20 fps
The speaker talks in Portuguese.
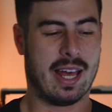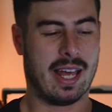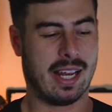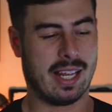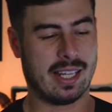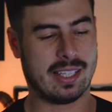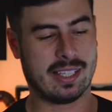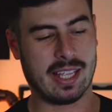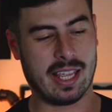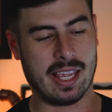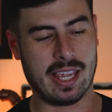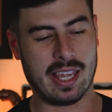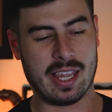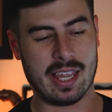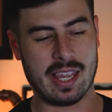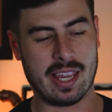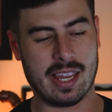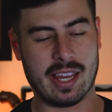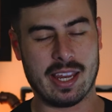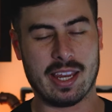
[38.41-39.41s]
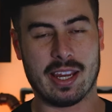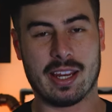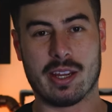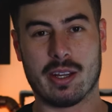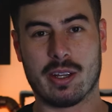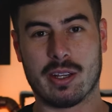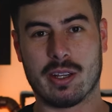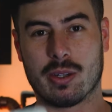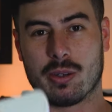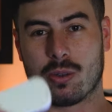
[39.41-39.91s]
Ela tem
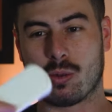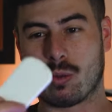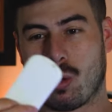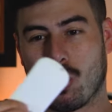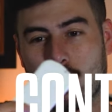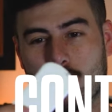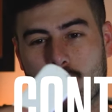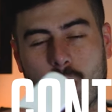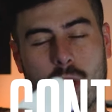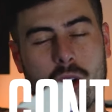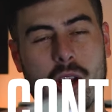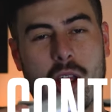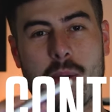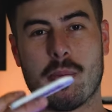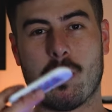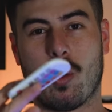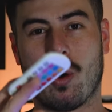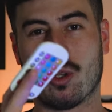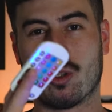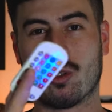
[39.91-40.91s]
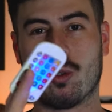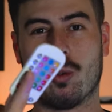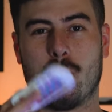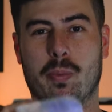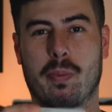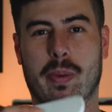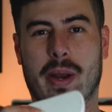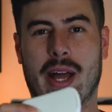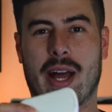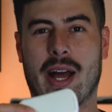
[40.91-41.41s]
controle remoto
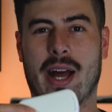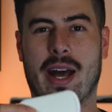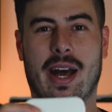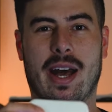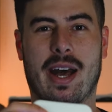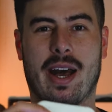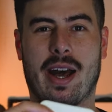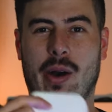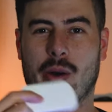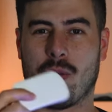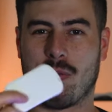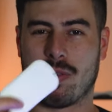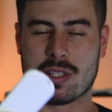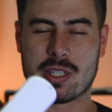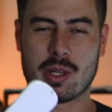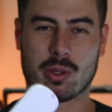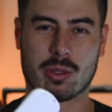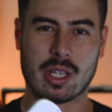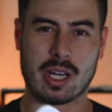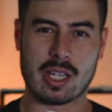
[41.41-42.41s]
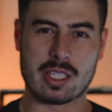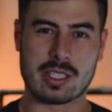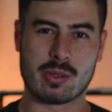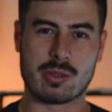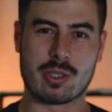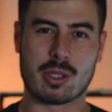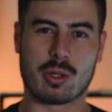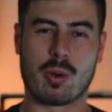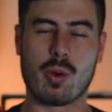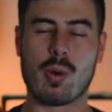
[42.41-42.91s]
para fazer alteração
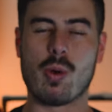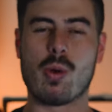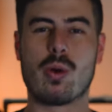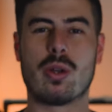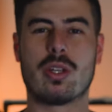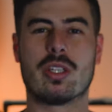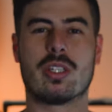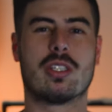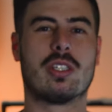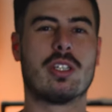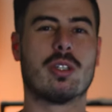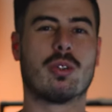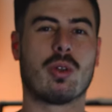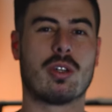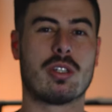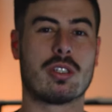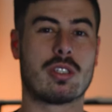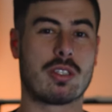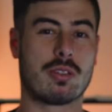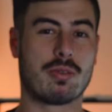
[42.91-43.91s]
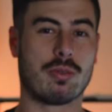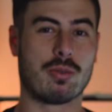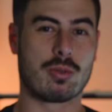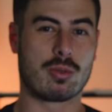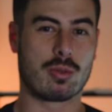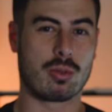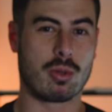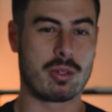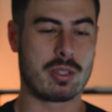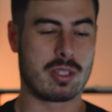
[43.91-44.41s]
de cores, de todas as
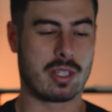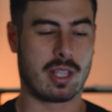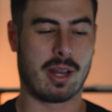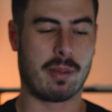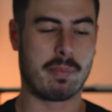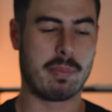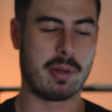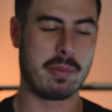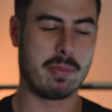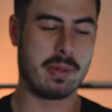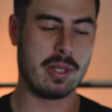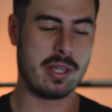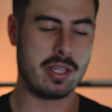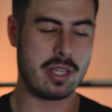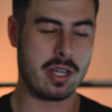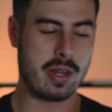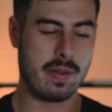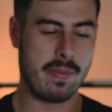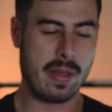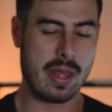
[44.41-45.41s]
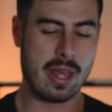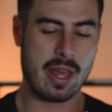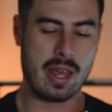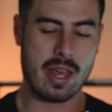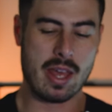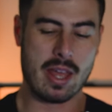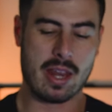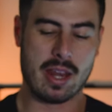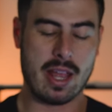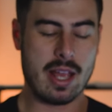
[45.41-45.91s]
funções que ela permite.
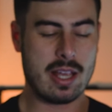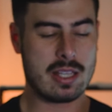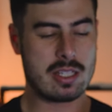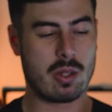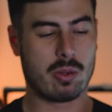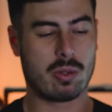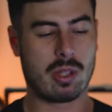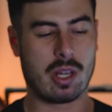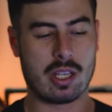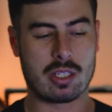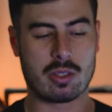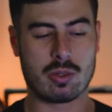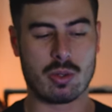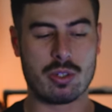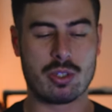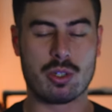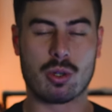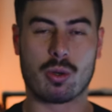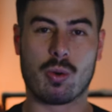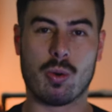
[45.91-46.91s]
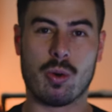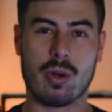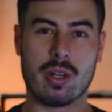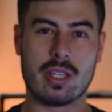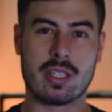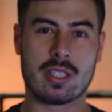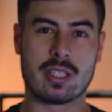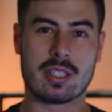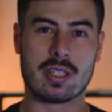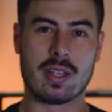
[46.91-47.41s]
Né? As alterações de
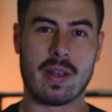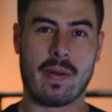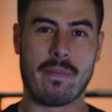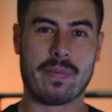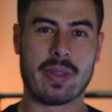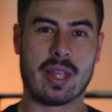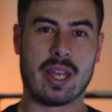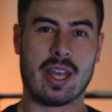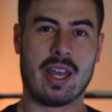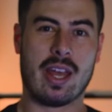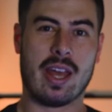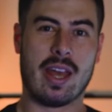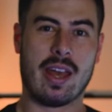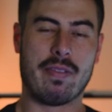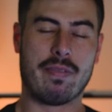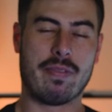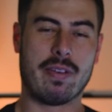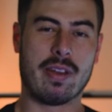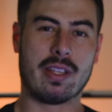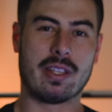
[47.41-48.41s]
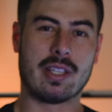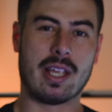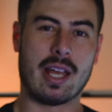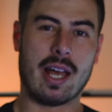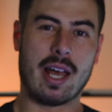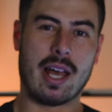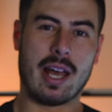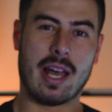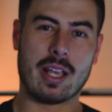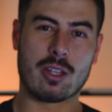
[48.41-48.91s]
cores é feita
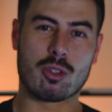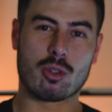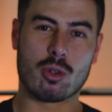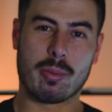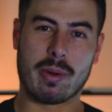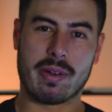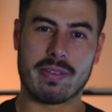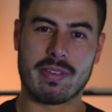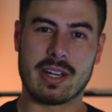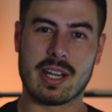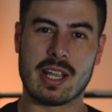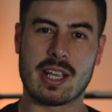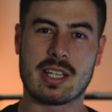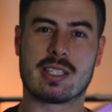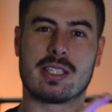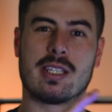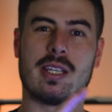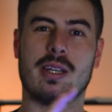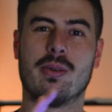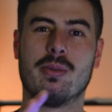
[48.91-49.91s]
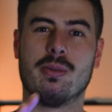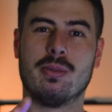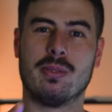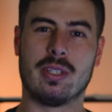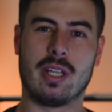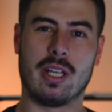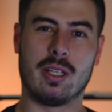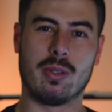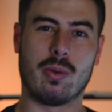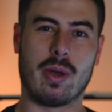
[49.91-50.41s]
sobre a variação
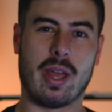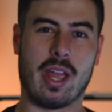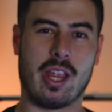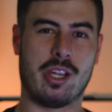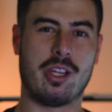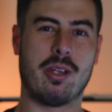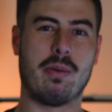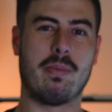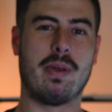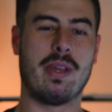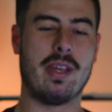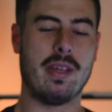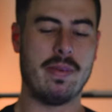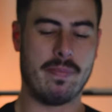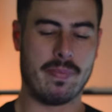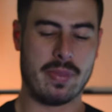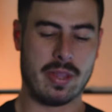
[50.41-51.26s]
né, do RGB.